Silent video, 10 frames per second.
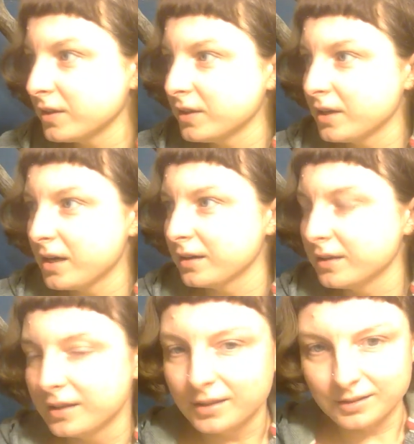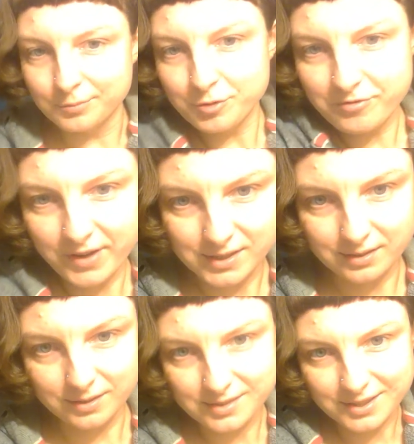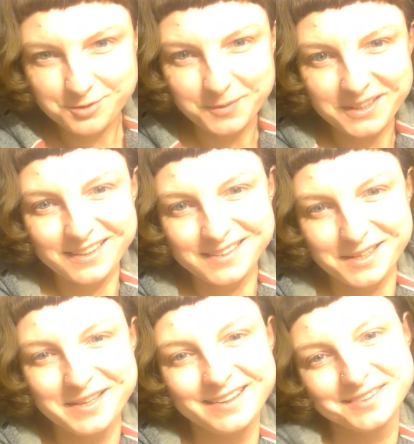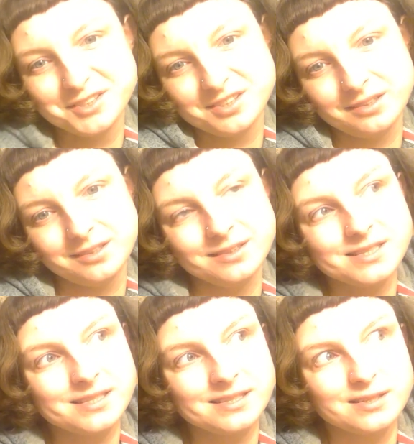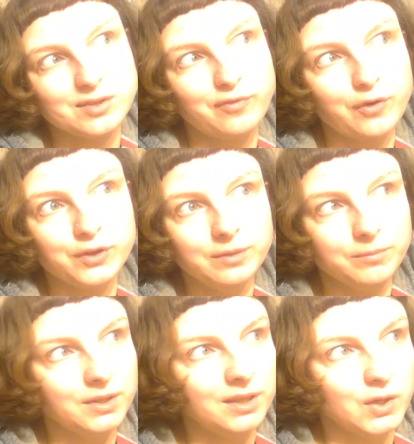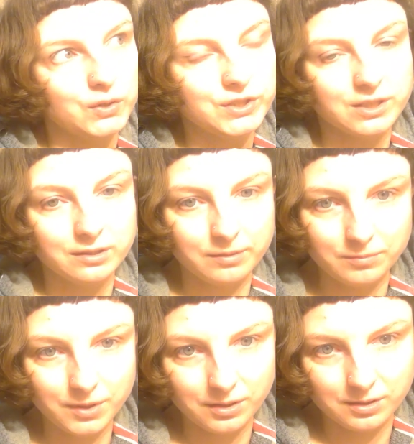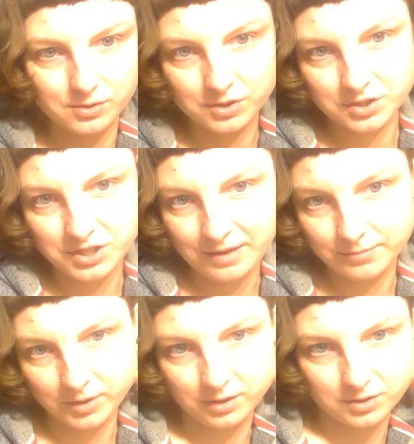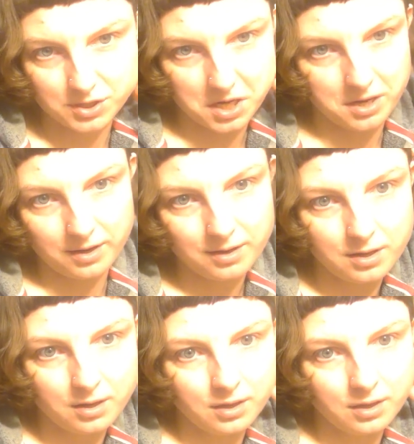ja i mój facet jesteśmy tak zajęci swoimi oddzielnymi życiami, że